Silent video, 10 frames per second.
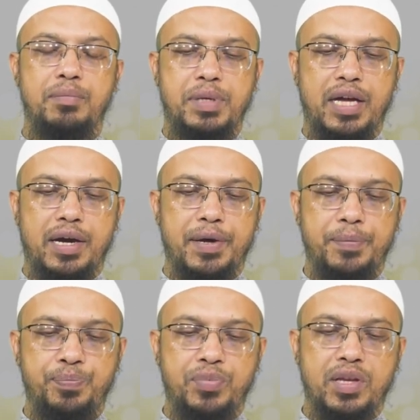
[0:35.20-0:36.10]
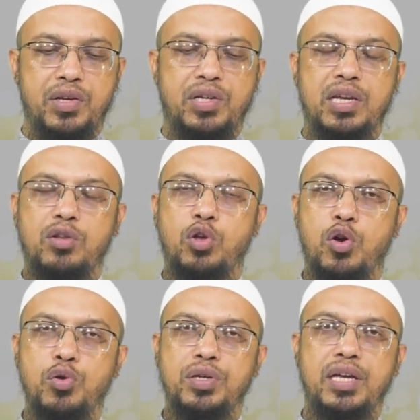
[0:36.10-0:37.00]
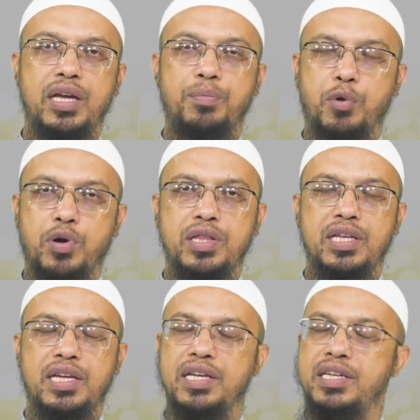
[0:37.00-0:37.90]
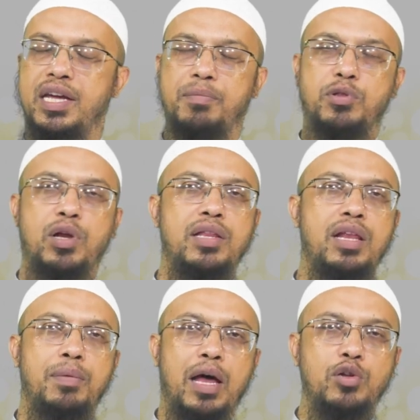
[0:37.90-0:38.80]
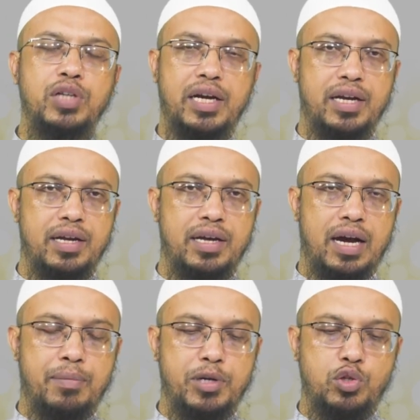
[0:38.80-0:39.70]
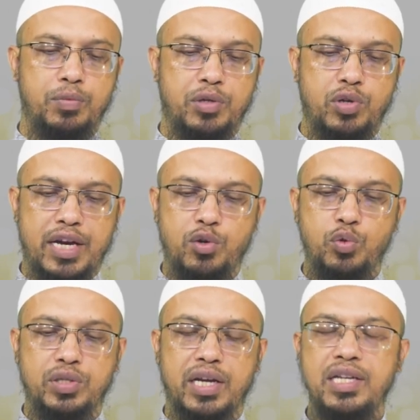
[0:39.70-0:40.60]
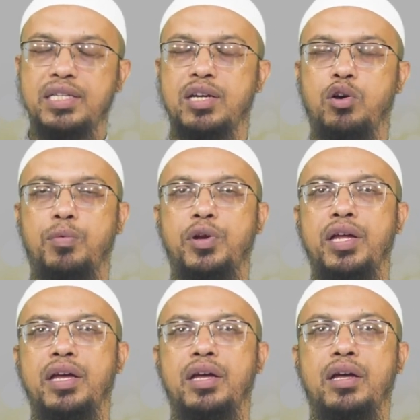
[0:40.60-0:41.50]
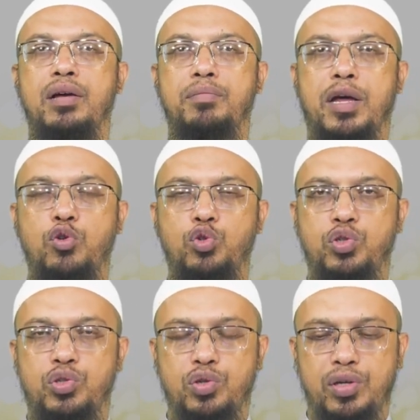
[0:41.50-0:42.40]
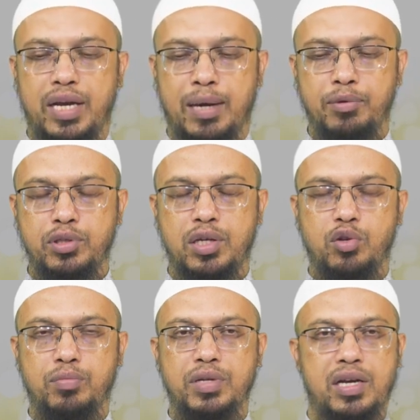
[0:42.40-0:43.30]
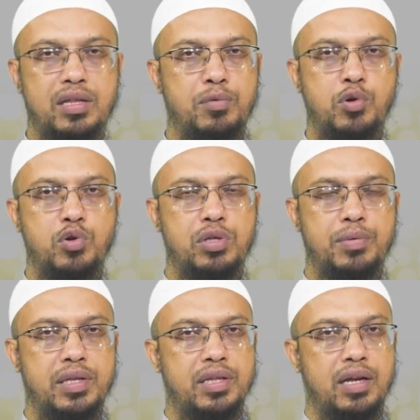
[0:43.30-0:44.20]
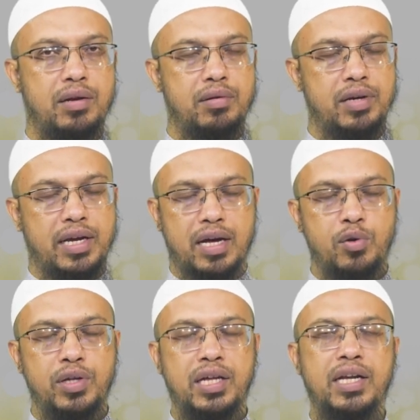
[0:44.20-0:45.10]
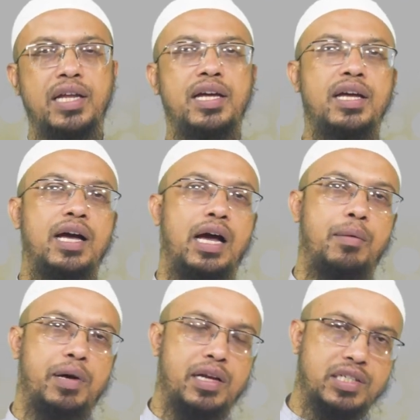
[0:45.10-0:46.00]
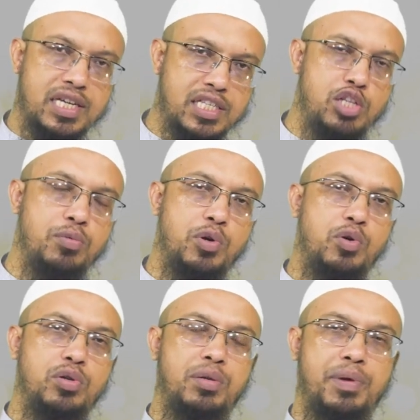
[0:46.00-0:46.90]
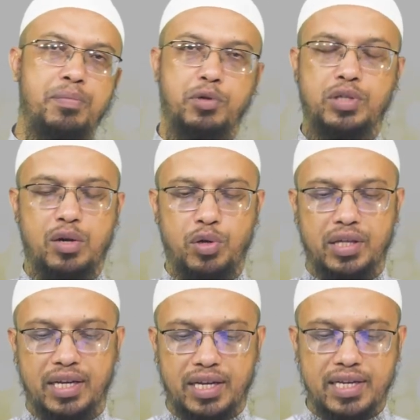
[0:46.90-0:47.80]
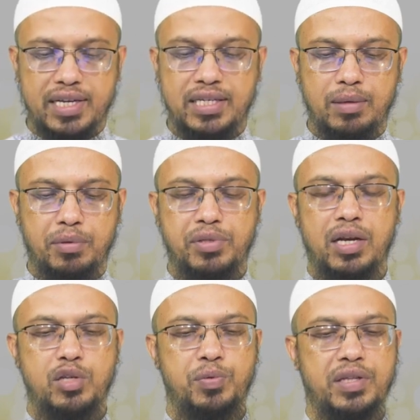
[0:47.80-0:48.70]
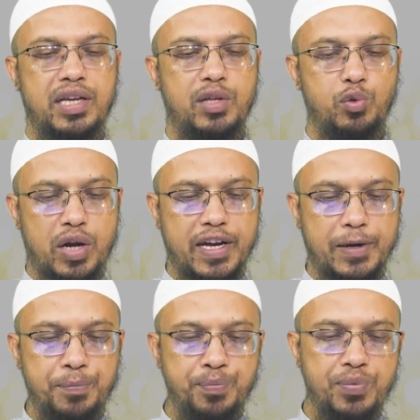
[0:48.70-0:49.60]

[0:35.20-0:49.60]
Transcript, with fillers: বিধায় সেটার ধরন কি প্রকৃতি কি সেটা একমাত্র আল্লাহ তালা ভালো জানেন আমরা শুধুমাত্র এটুকু জানি যে কবরে মানুষ নেয়ামত যেরকম জান্নাতে ভোগ করতে পারে তার নেককার হয়ে থাকলে আবার শাস্তিও ভোগ করতে পারেন বৎকার হয়ে থাকলে সে ব্যবস্থা আল্লাহ সুমাতারা কিন্তু রাখেন